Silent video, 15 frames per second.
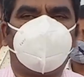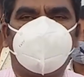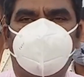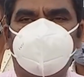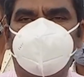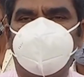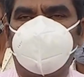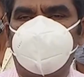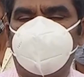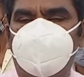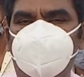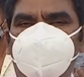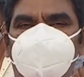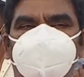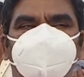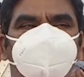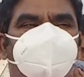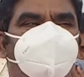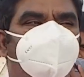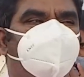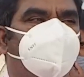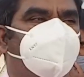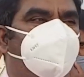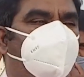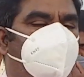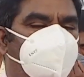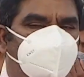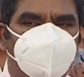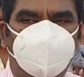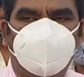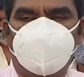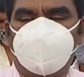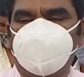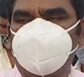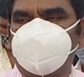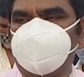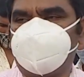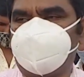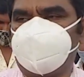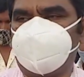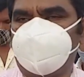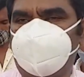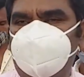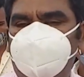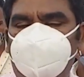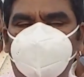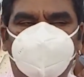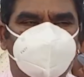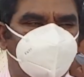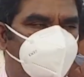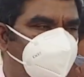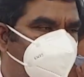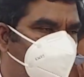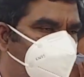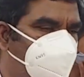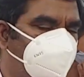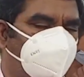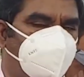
ఒక్క ఘాటుని నేను మళ్ళీ ఎస్పీ గారు మళ్ళీ ప్రజాప్రతినిధులతో